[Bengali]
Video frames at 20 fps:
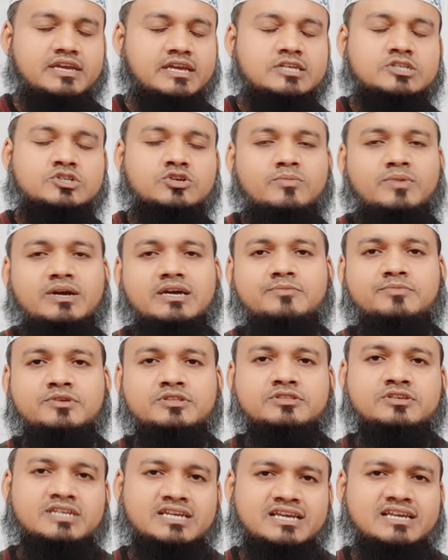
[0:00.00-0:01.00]
এই সময়ের
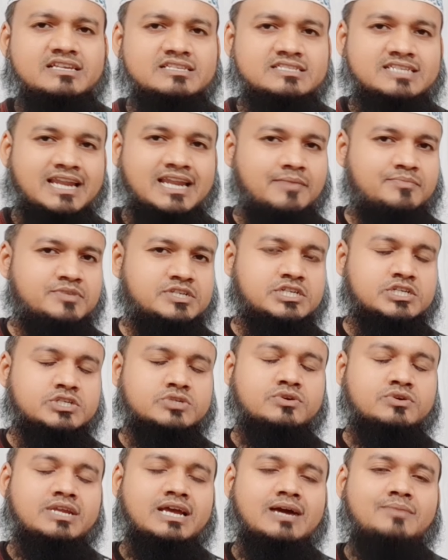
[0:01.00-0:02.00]
ভিতরে যারা বিশেষ
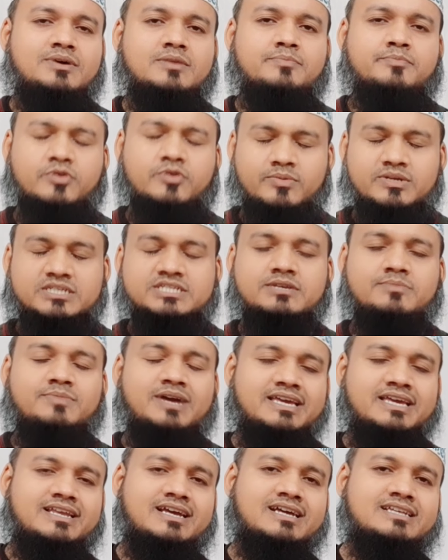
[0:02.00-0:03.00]
করে আমার প্রবাসী
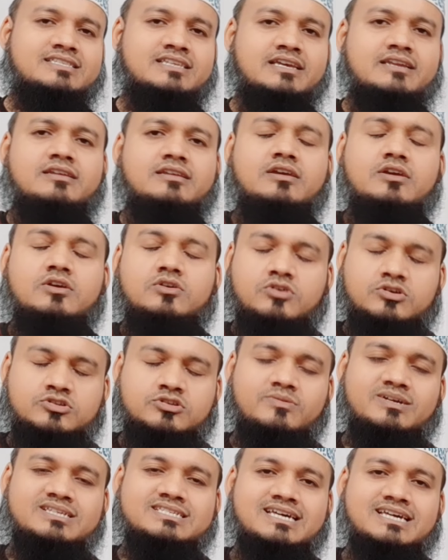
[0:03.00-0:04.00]
বাইরে আছেন
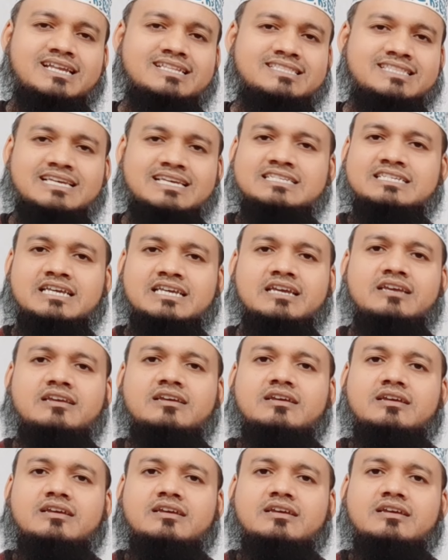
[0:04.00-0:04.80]
অথবা যারা দেশে